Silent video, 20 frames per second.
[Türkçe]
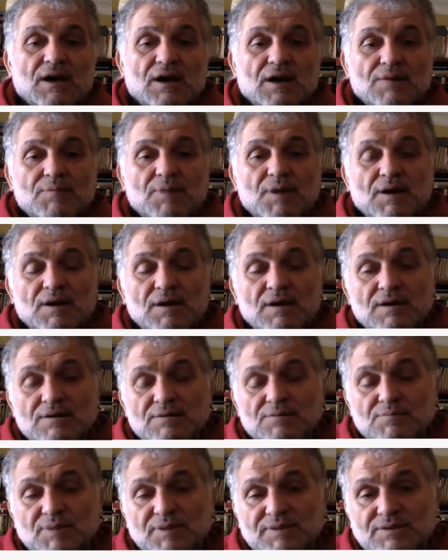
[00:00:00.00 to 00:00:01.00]
Ama
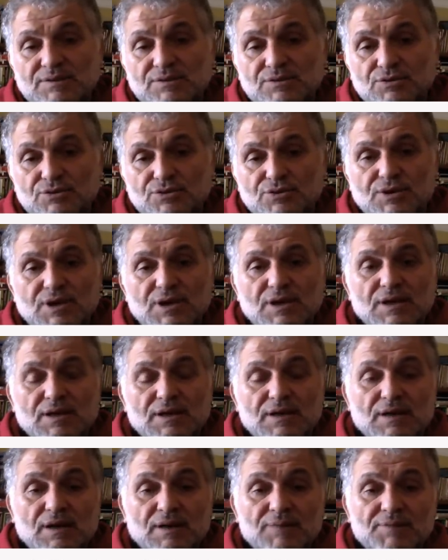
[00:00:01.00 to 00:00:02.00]
batılı
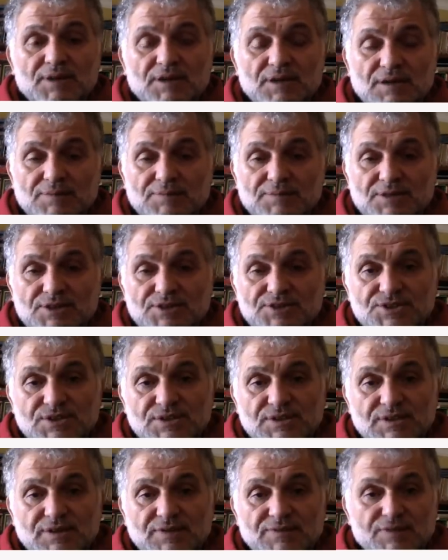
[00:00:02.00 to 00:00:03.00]
ülkeler, Amerika
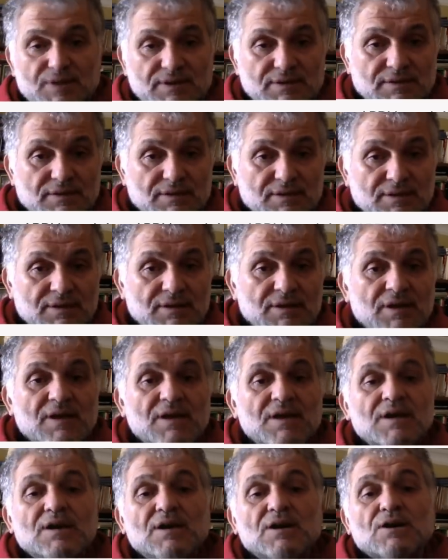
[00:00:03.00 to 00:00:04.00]
Birleşik Devletleri,
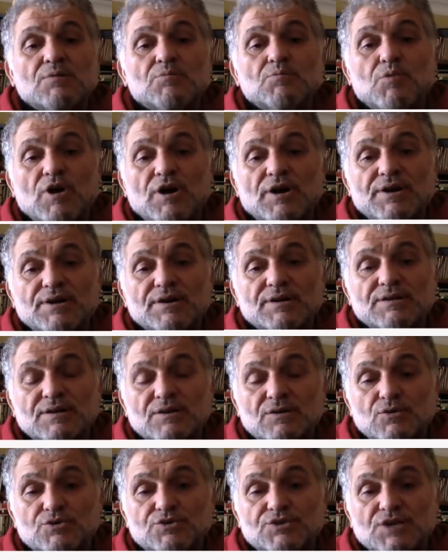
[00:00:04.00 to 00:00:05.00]
bu
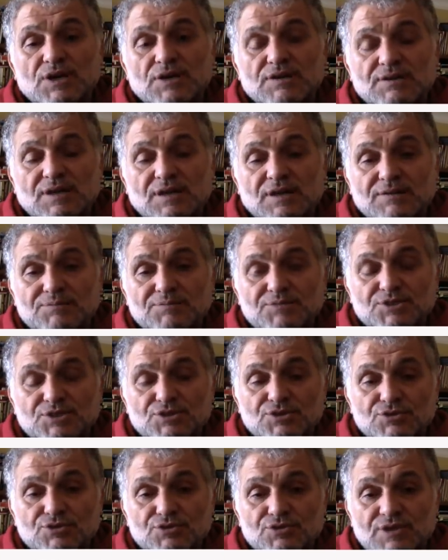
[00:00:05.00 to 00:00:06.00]
arada uçakta
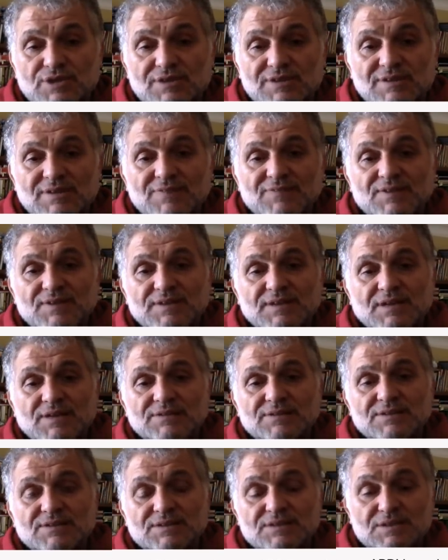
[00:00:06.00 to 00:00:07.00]
60'ın üzerinde
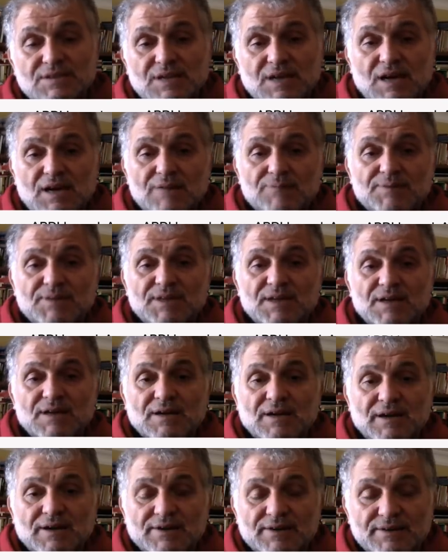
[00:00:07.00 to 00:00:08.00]
vatandaşını kaybeden
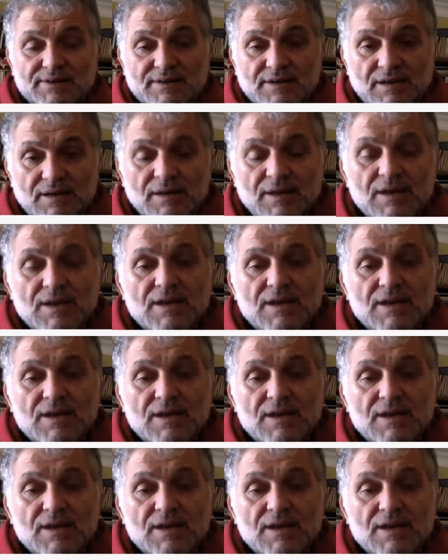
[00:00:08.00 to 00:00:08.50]
Kanada